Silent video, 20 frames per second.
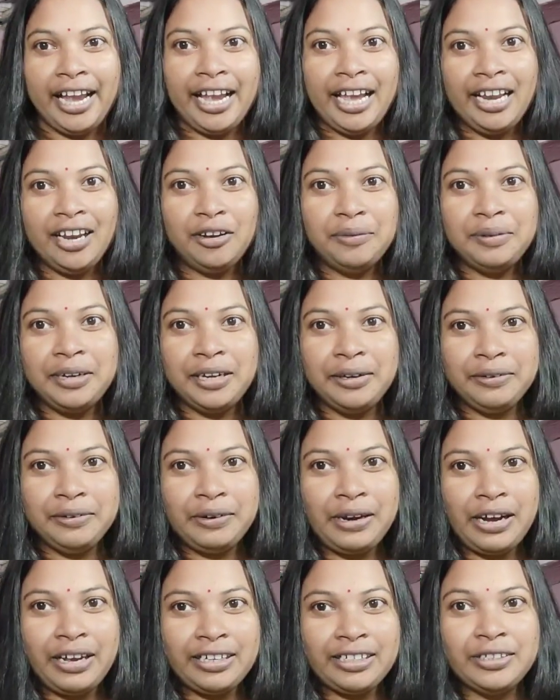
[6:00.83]
হ্যালো
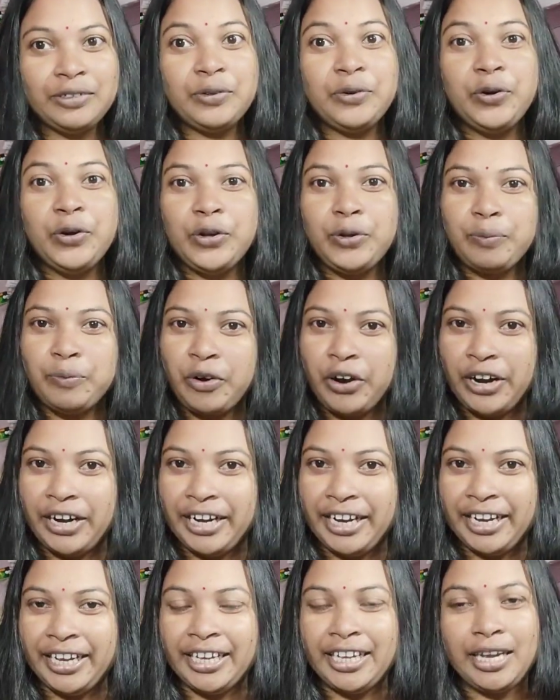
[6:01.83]
এভরিওয়ান গুড
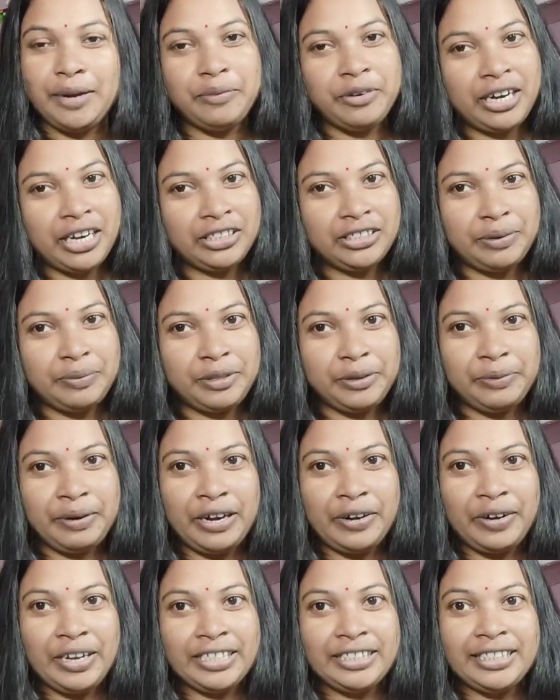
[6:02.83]
মর্নিং কেমন আছে আমি তো
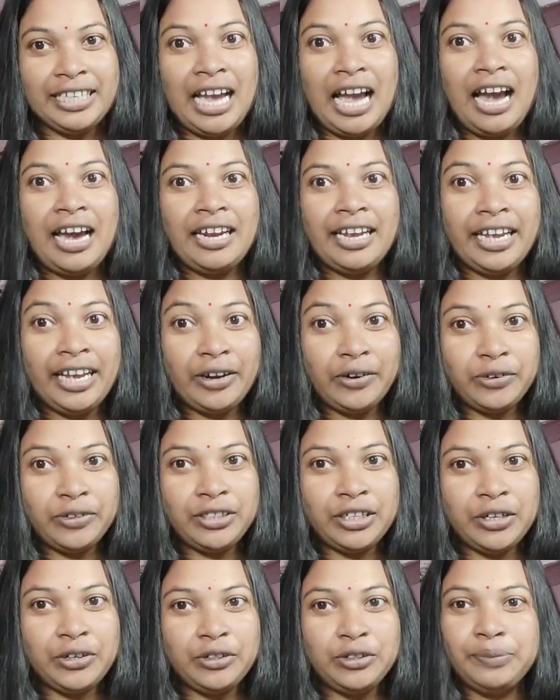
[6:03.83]
ভালো আছি আর
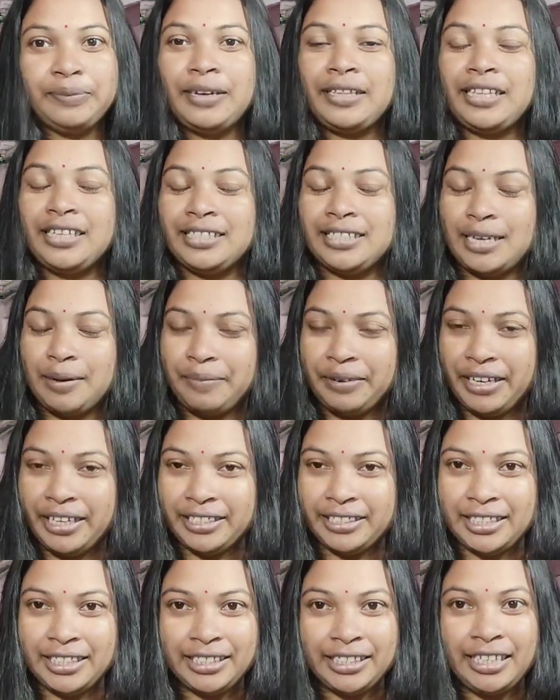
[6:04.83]
এখন দেখো তোমাদের সামনে
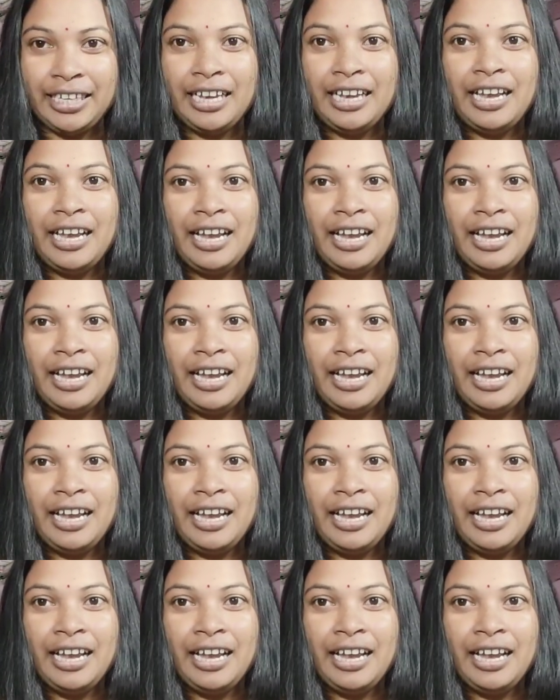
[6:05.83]
এসেছি